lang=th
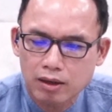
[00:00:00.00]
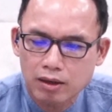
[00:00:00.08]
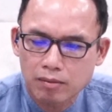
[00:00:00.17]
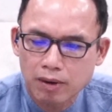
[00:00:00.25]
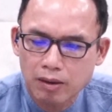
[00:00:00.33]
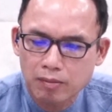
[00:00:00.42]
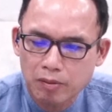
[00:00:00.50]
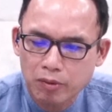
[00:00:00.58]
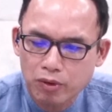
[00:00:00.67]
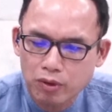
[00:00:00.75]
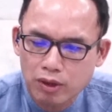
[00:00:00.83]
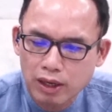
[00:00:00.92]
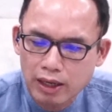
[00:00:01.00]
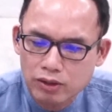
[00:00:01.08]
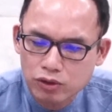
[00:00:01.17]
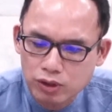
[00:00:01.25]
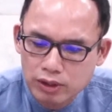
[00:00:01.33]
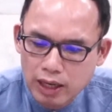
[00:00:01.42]
บรรพบุรุษและช
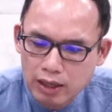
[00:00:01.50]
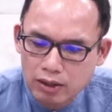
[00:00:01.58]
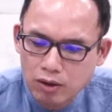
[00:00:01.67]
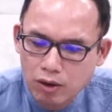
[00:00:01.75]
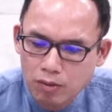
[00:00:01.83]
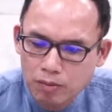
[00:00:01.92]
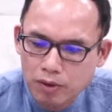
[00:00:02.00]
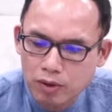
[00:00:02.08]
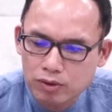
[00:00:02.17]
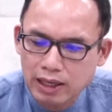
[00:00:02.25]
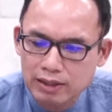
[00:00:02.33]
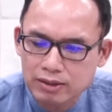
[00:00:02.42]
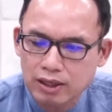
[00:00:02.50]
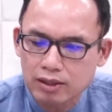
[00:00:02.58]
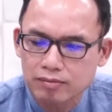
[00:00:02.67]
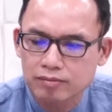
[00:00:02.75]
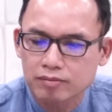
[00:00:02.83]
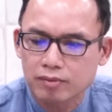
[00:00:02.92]
นชาติของพระองค์ทั้งสิ้น
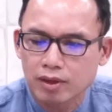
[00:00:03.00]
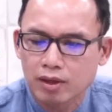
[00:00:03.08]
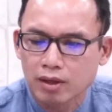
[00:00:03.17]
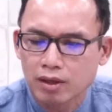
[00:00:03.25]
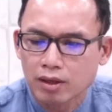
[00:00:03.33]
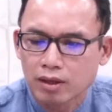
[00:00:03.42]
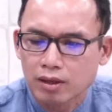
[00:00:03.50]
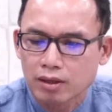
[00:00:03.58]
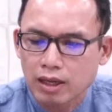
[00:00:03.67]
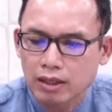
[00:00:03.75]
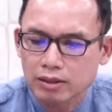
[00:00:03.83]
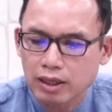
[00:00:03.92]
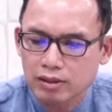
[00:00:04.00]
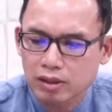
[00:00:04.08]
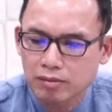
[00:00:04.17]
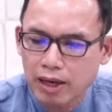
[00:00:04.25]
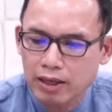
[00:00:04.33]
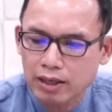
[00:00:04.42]
ตั้งแต่ส
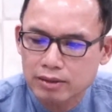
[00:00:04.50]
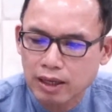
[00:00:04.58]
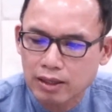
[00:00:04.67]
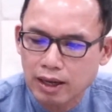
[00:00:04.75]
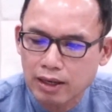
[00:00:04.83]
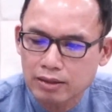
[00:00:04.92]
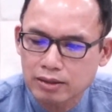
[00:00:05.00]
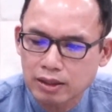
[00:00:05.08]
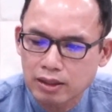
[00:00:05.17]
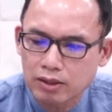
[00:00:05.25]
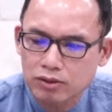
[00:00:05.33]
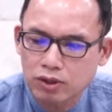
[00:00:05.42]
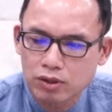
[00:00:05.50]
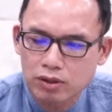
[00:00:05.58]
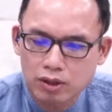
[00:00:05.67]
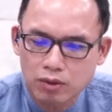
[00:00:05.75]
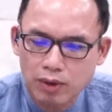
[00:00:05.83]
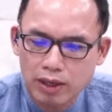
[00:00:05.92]
มัยกษัตริย์อัสซีเรียจนถึ
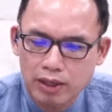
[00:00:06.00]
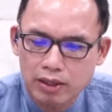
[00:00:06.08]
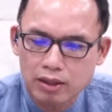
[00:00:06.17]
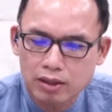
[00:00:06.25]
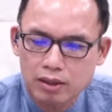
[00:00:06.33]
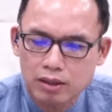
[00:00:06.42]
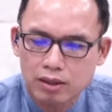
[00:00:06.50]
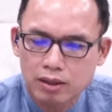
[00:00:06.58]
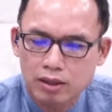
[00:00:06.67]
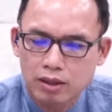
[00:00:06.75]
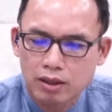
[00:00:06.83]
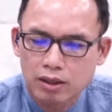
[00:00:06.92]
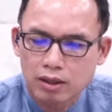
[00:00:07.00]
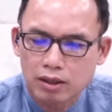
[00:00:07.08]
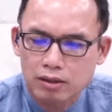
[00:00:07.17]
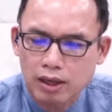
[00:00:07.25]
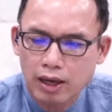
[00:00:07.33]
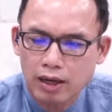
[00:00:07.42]
งวันนี้
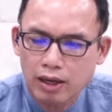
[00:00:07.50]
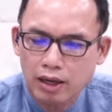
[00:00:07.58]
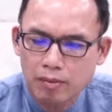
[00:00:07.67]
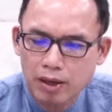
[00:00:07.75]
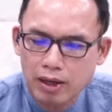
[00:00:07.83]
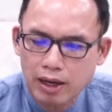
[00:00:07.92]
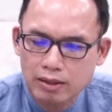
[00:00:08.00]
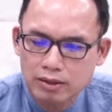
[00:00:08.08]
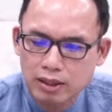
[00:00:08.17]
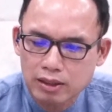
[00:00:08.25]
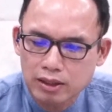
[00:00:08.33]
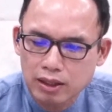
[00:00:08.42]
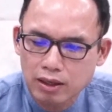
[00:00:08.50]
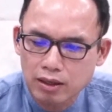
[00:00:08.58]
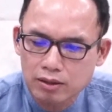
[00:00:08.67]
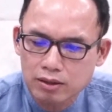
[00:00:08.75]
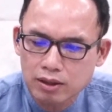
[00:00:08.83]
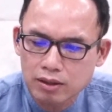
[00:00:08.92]
แต่ในบรรดาสิ่งที่เกิด
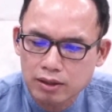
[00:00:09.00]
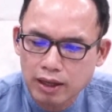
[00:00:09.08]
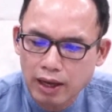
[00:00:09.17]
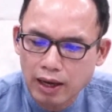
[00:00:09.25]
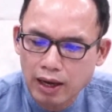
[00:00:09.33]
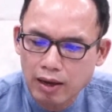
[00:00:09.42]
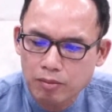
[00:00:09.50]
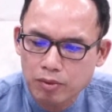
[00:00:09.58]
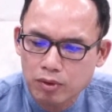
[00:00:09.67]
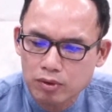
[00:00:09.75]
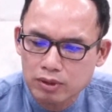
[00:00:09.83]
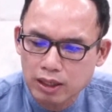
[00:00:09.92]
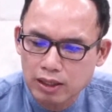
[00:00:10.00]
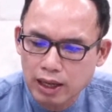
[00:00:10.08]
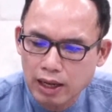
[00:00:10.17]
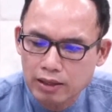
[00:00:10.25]
ขึ้นแก่ข้าพระองค์ทั้งหลาย